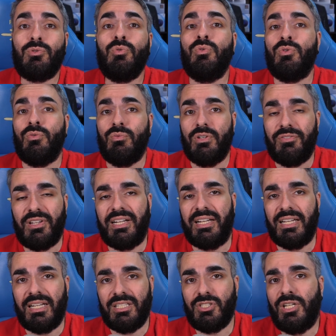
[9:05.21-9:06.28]
tu non vuoi far
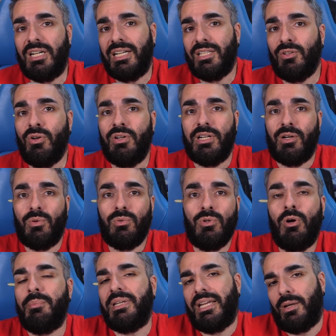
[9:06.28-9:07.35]
gareggiare le donne con gli
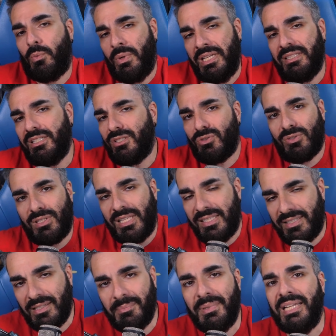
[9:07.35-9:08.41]
uomini e quindi
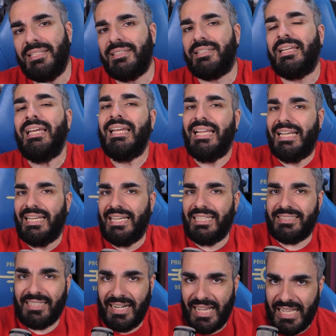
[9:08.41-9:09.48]
sostanzialmente le
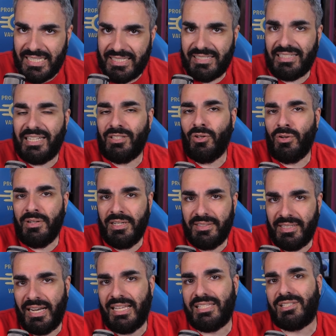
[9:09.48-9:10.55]
trans, le donne
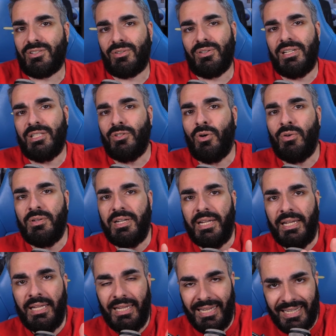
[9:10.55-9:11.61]
trans con le
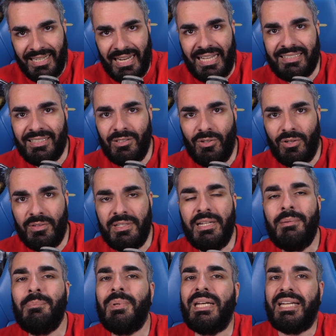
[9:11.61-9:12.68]
donne nate
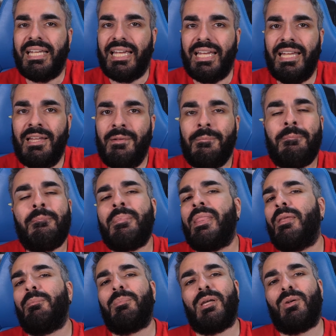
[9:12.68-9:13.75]
donne perché
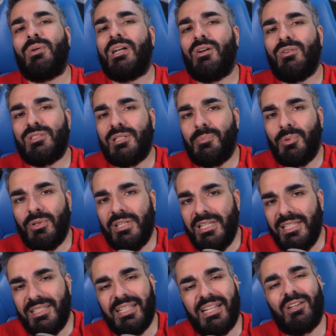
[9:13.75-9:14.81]
per una cosa
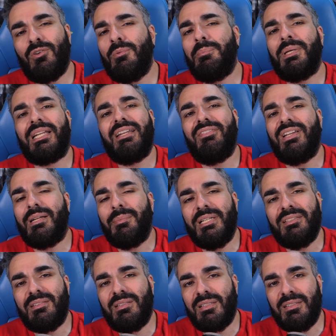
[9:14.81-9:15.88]
politica, non perché
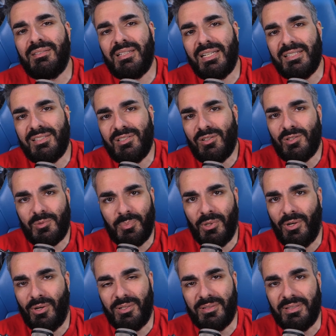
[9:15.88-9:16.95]
veramente ti interessi lo
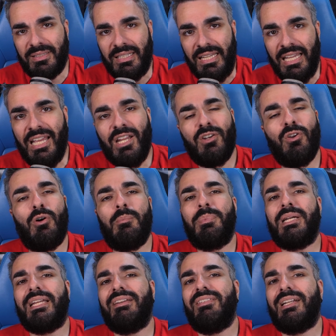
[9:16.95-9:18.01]
sport, non
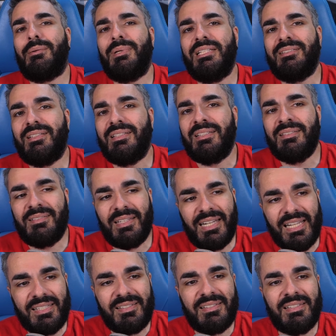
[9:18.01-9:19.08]
perché veramente ti
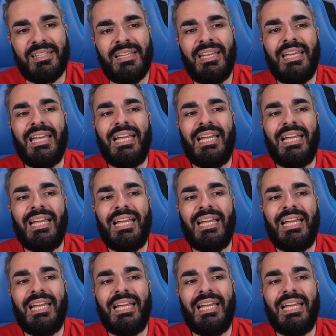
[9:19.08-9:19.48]
interessi